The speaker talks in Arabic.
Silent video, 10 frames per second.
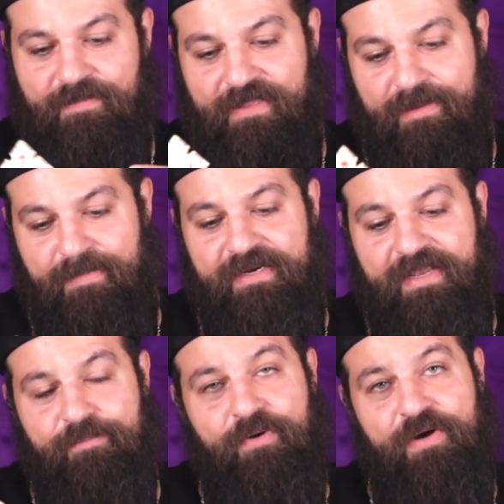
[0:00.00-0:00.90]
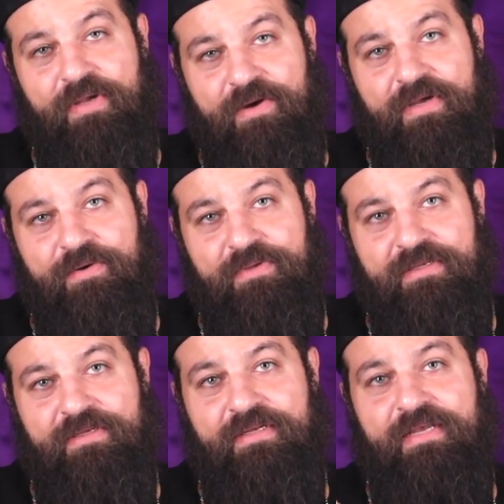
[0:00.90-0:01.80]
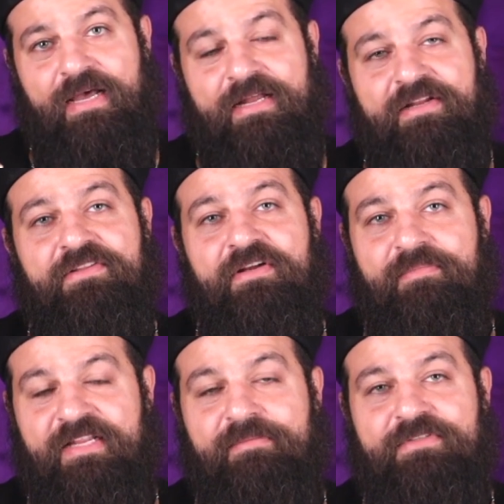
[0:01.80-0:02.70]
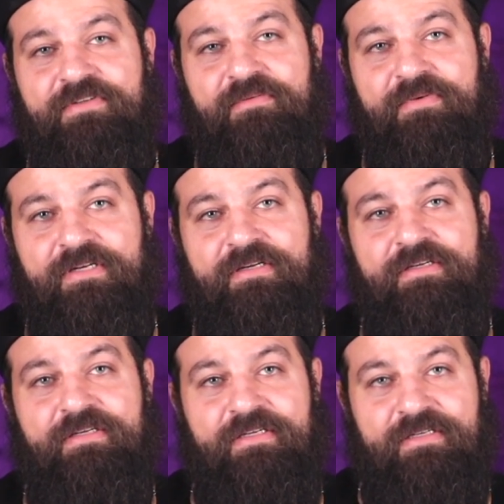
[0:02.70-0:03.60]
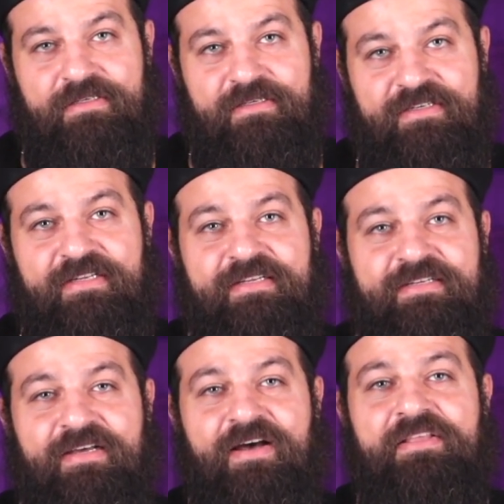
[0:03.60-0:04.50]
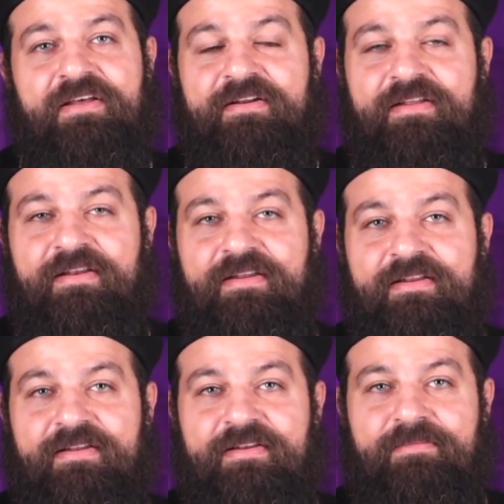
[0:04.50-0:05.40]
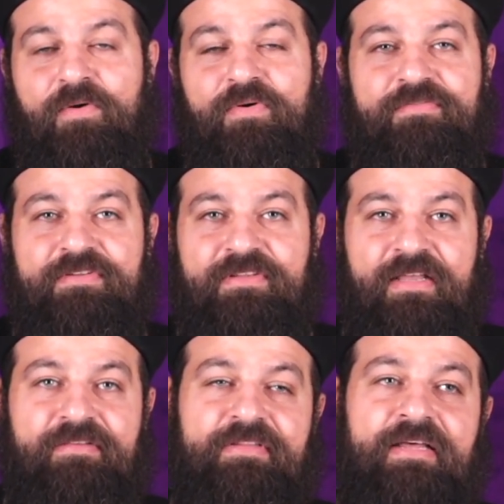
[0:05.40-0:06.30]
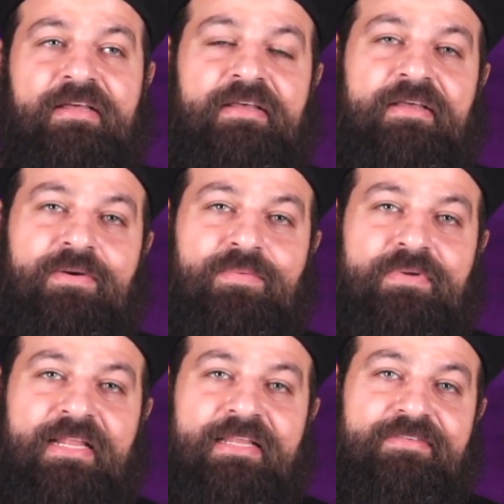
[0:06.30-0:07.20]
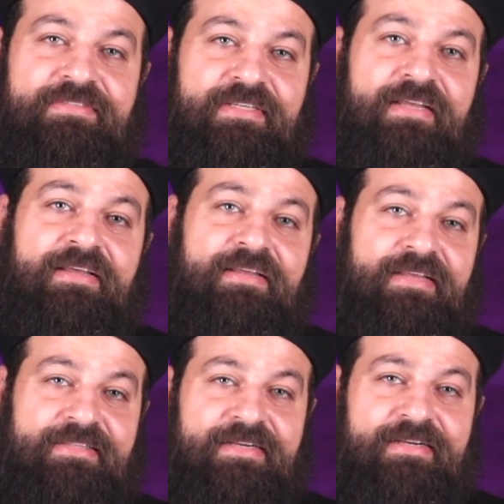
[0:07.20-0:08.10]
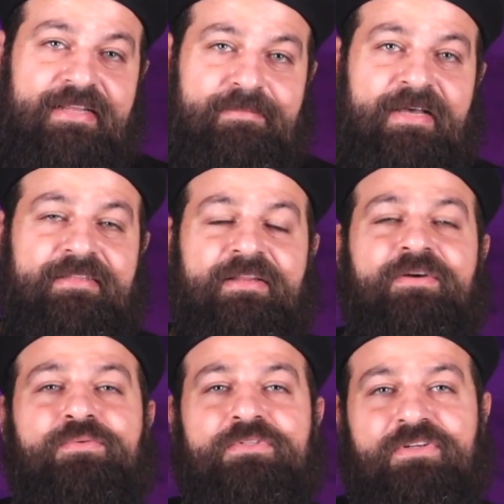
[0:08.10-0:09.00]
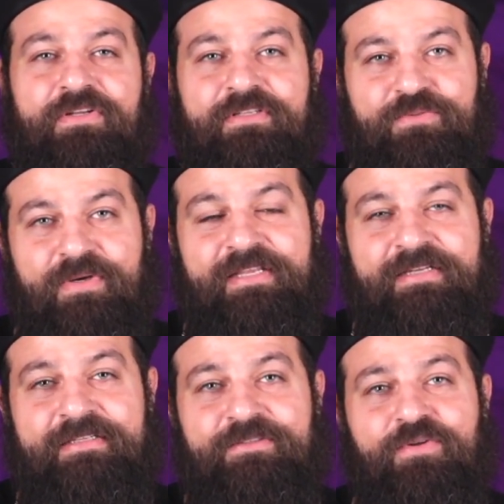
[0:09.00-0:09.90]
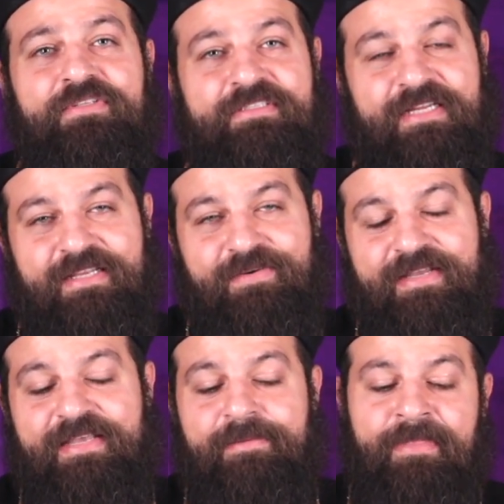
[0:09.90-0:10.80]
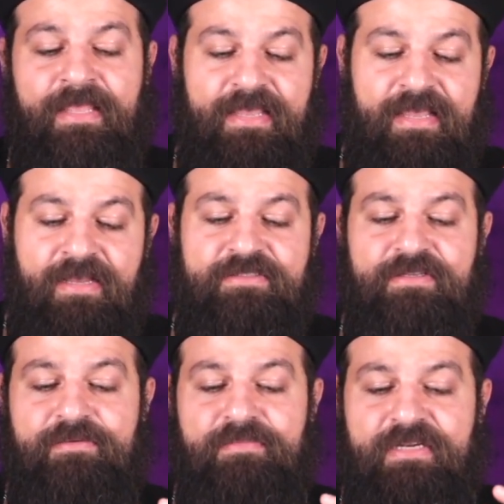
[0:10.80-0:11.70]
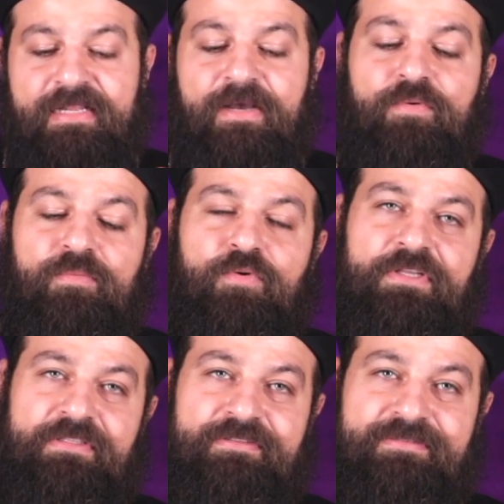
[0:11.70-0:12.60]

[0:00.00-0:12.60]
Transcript: لما هنحبه قوي قوي قوي هنقدر بنعمة ربنا نغير الموقف الضعيف ده ونلاقي نفسنا قدرنا يبقى عندنا قوة إرادة شوية نقطة تانية وهي احذر من الجو المحيط